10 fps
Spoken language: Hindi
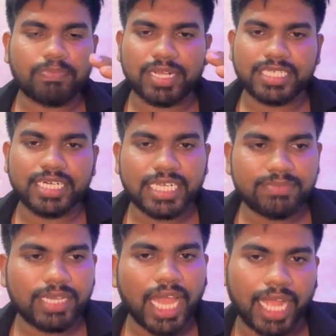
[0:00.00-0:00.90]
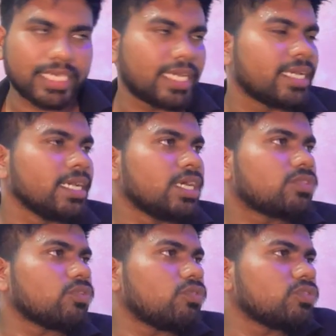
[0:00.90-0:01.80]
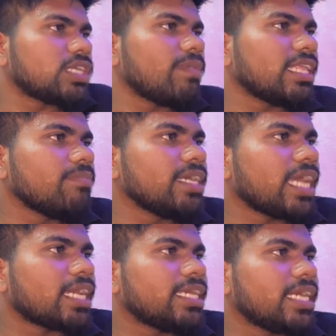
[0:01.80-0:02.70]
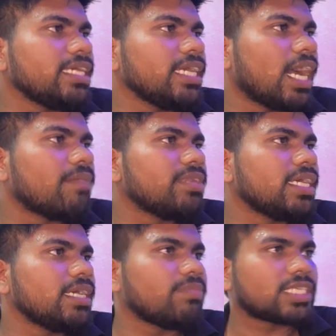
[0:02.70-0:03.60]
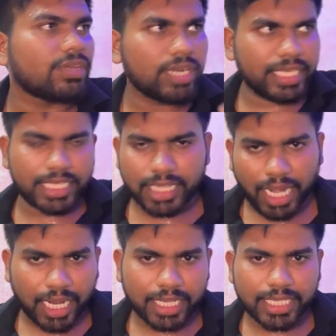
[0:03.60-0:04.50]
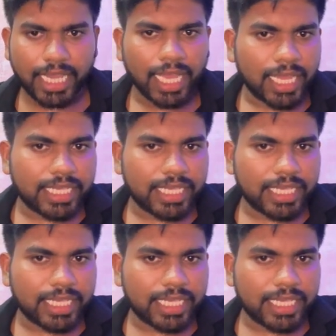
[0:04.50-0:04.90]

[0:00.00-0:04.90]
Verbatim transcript: परसेंटेज में आ जाए तो उसके बाद हमने क्या किया कि हमने बस केवल इतना कर दिया